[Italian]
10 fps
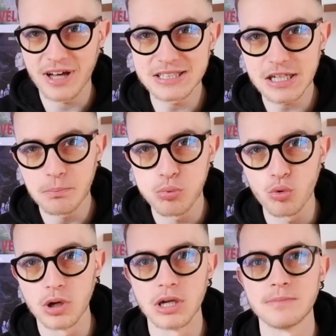Van Der
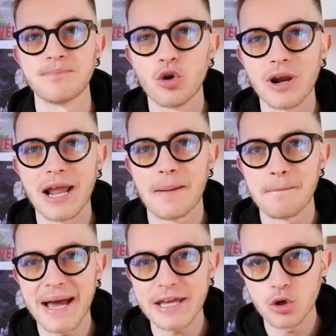Poel. Non l'ha
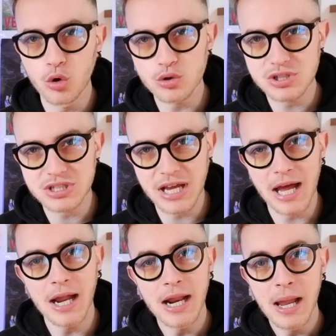mai
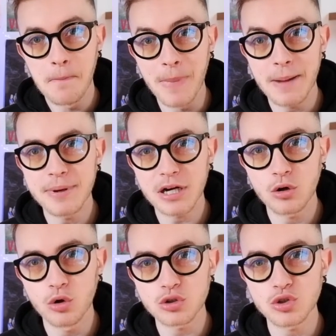corsa ma il
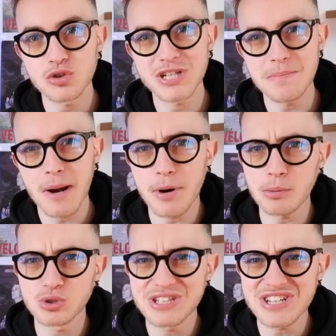percorso sembra
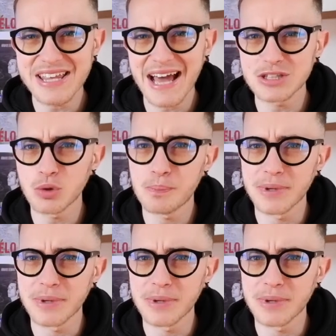proprio disegnato